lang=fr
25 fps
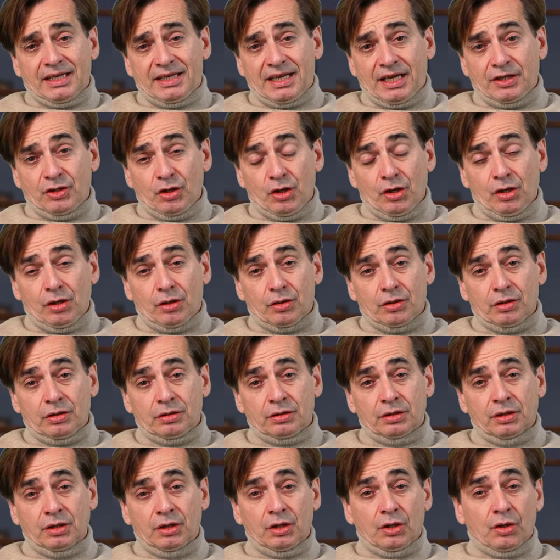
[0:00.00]
Et
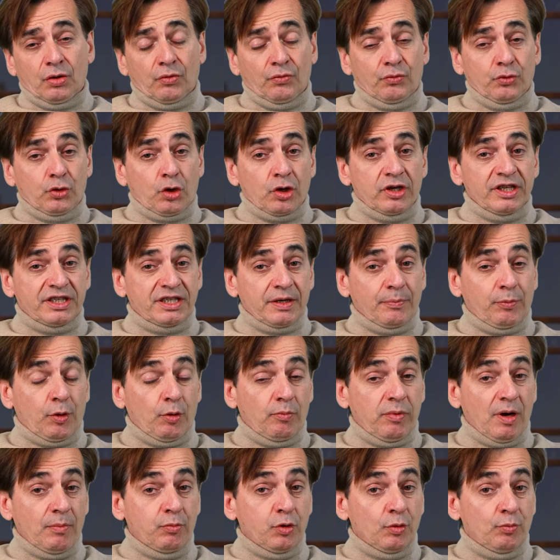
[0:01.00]
d'ailleurs, vous connaissez
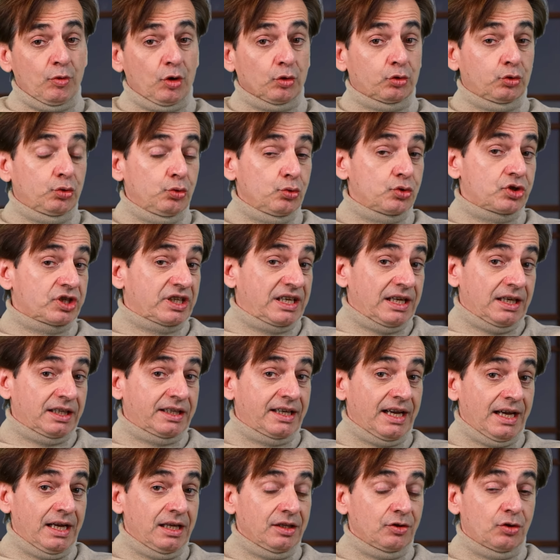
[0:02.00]
probablement tous
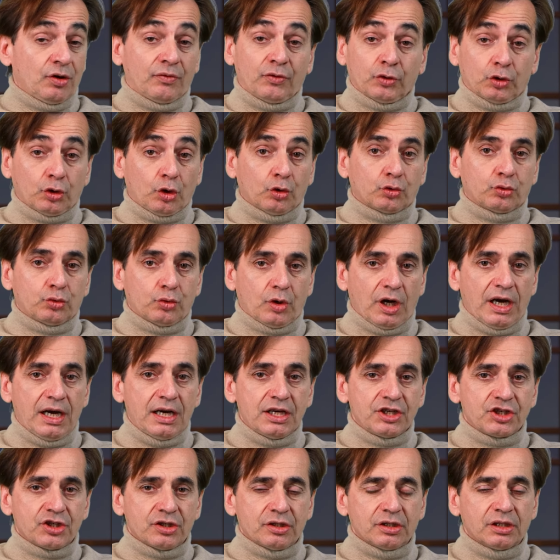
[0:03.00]
quelqu'un dans votre
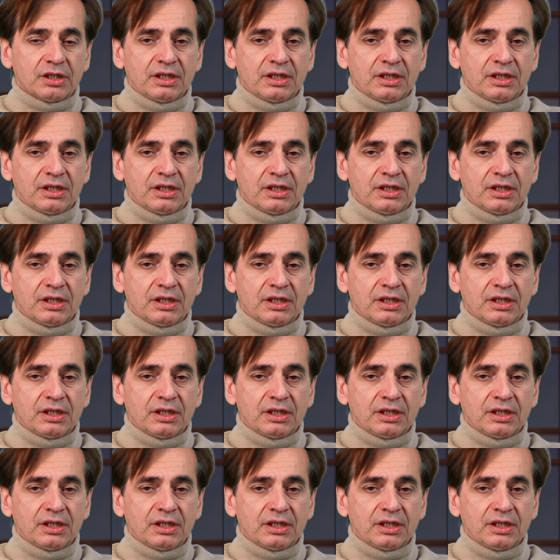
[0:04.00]
entourage